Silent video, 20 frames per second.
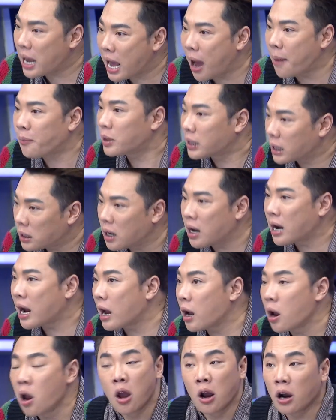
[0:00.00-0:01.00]
พยายามเสนอ
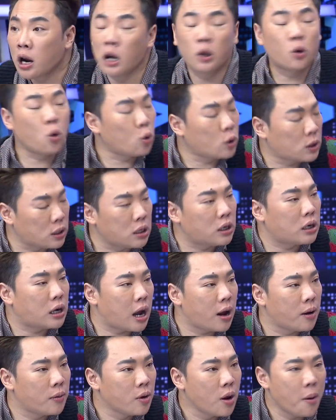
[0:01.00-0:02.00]
คือทุกสื่อ
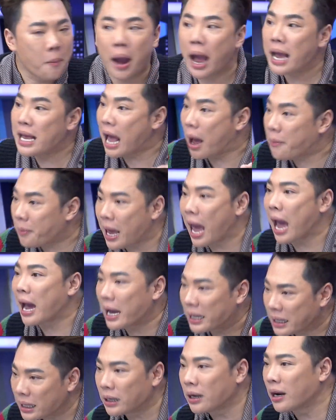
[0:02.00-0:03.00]
พยายามแข่ง
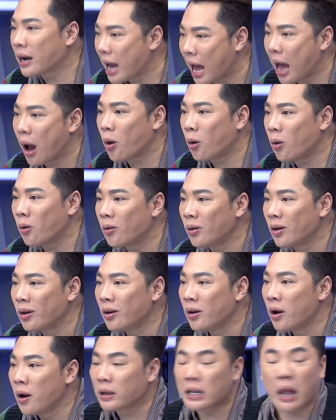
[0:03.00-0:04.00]
กันเสนอข่าว
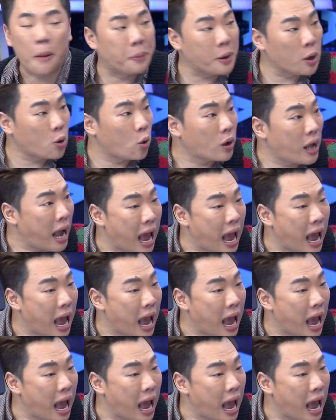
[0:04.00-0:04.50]
แต่ปรากฏ